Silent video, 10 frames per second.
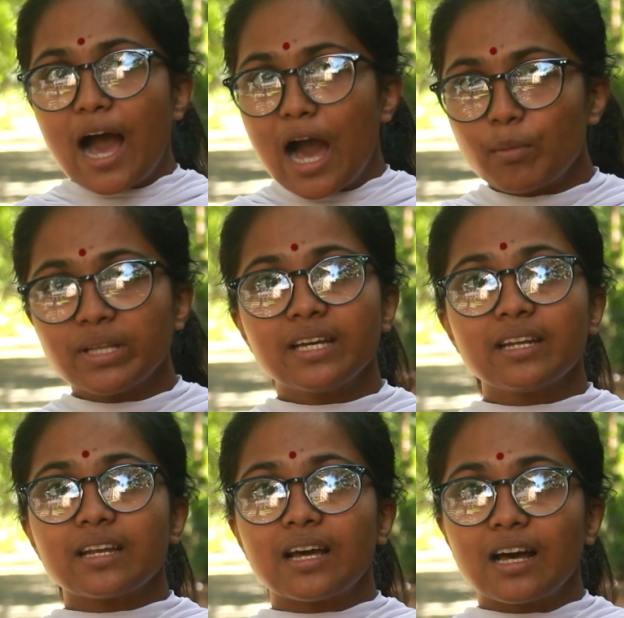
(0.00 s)
আমাদের
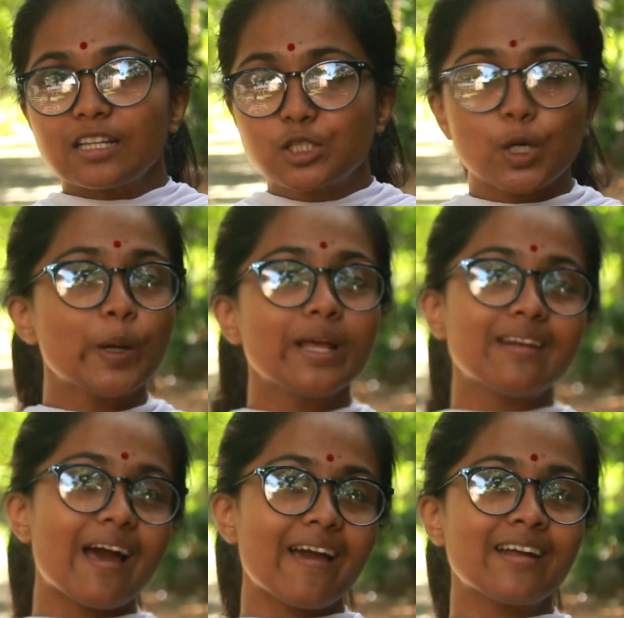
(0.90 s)
জহির
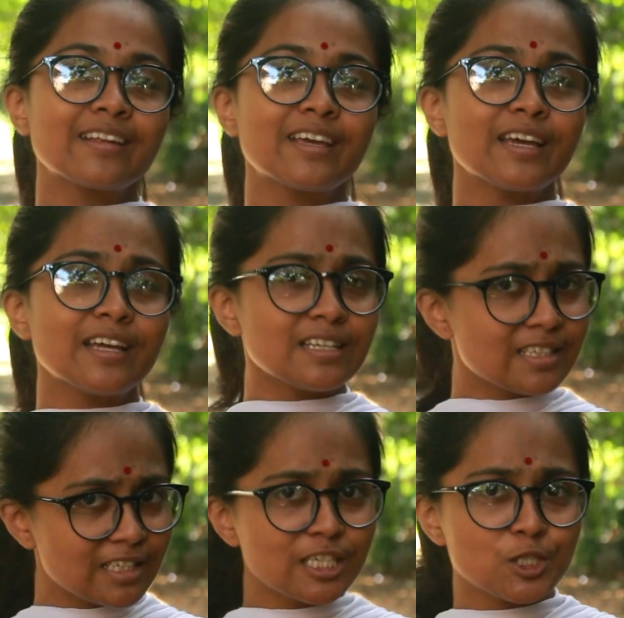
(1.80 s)
রায়হানকে
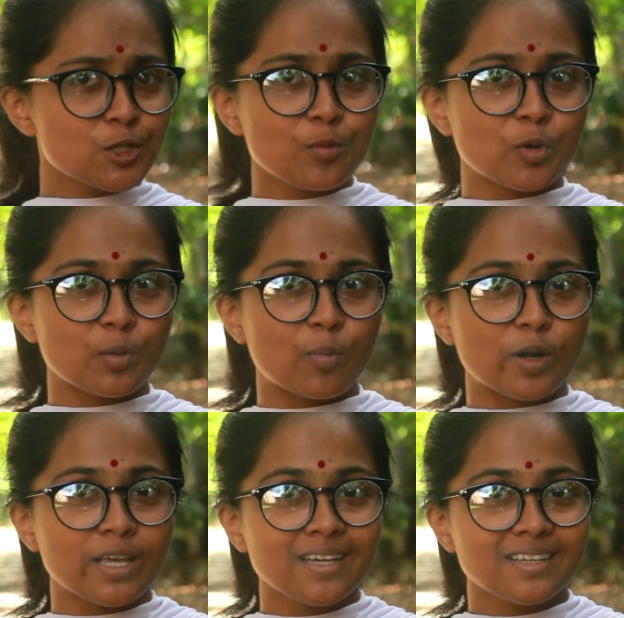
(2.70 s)
নিশ্চয়ই মনে
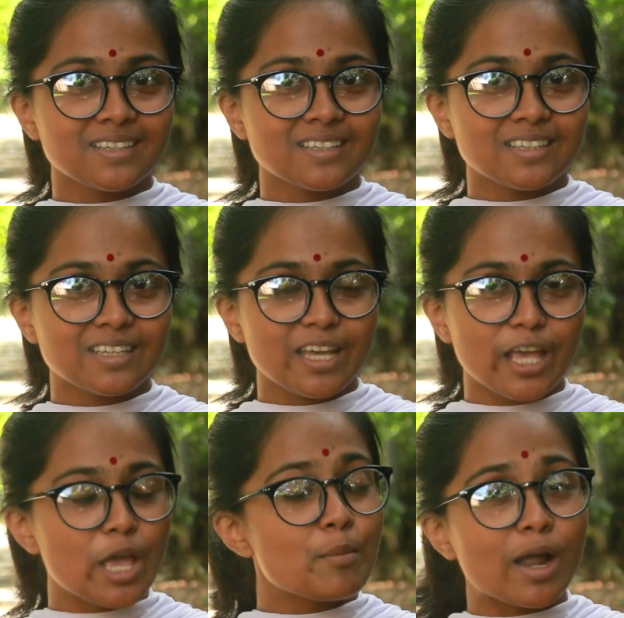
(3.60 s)
পড়ে
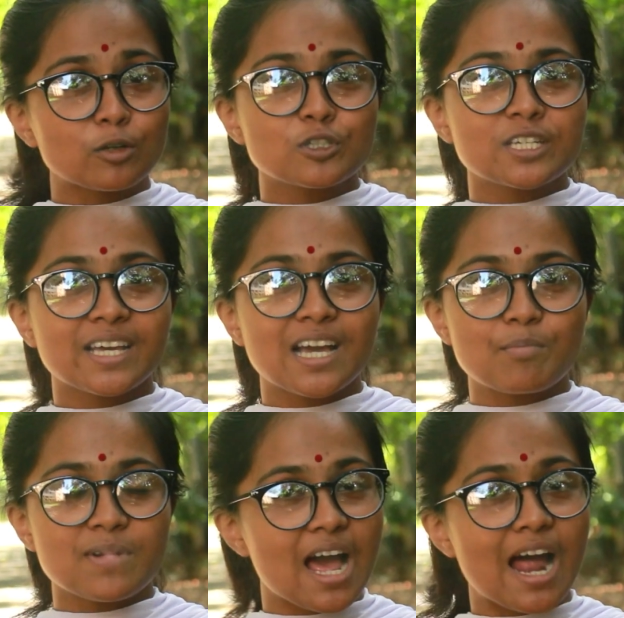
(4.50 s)
এই মানুষটিকে
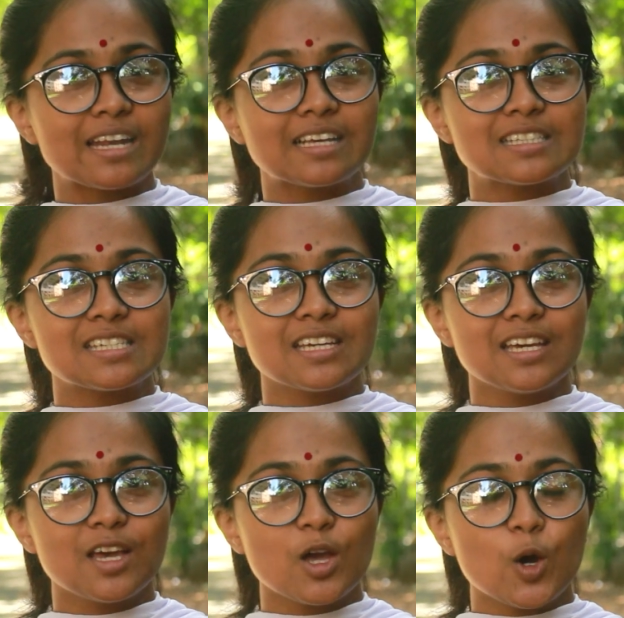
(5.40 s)
আমরা হারিয়েছি
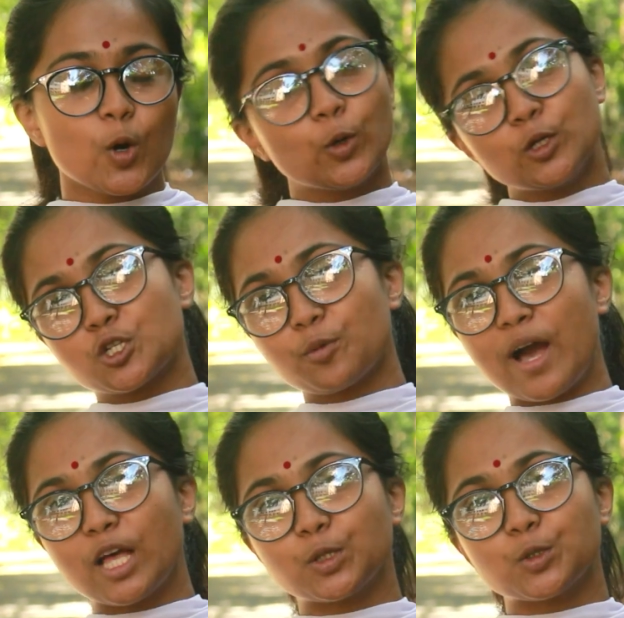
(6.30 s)
উনিশশো
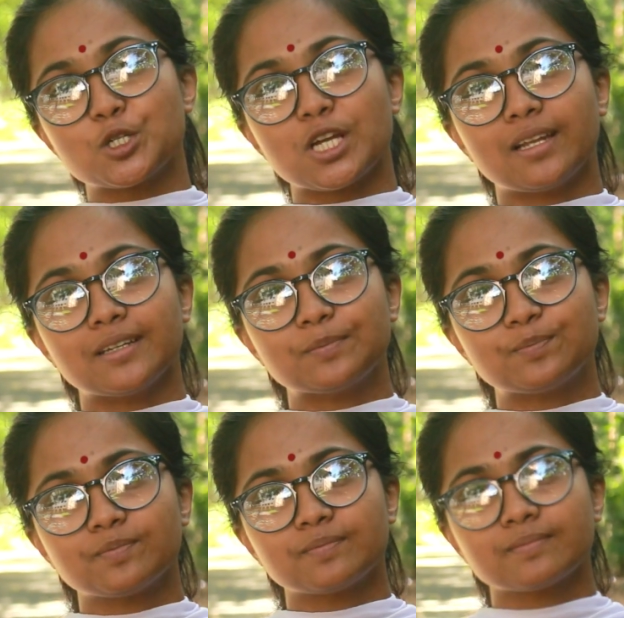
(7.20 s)
বাহাত্তর সালে
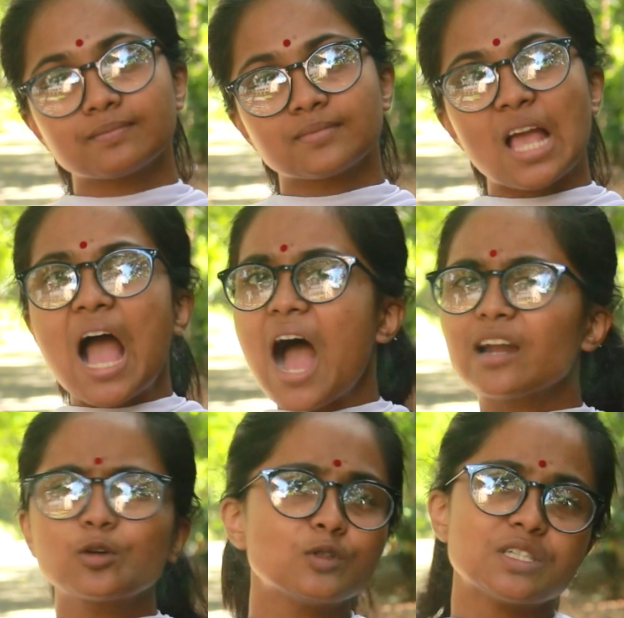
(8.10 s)
আর
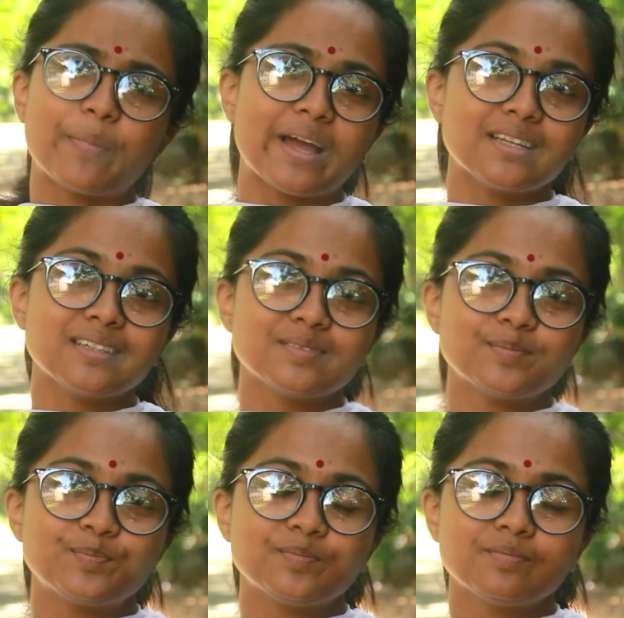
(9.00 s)
খুঁজে পাইনি
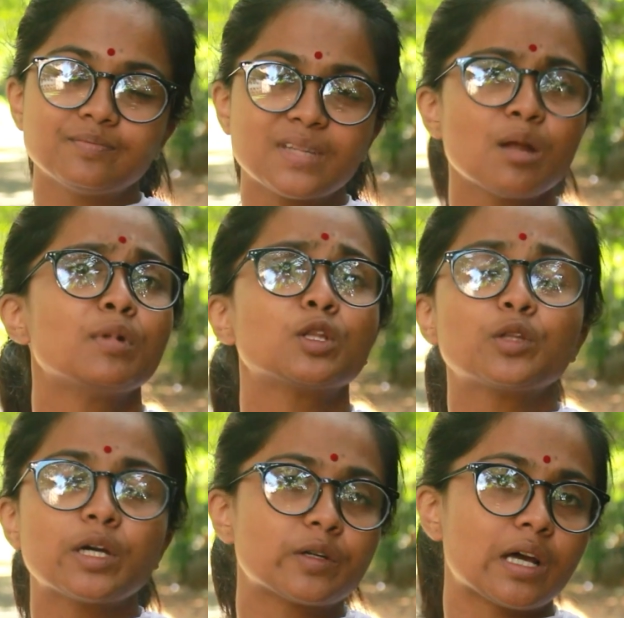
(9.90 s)
তার
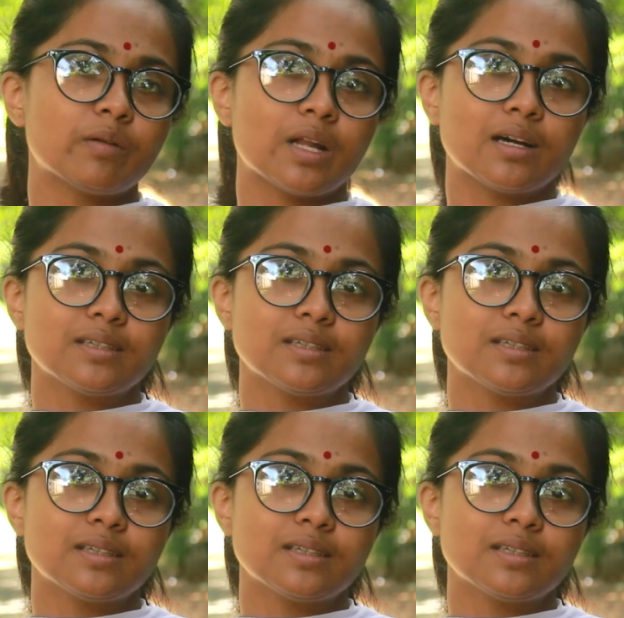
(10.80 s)
মৃতদেহটাও না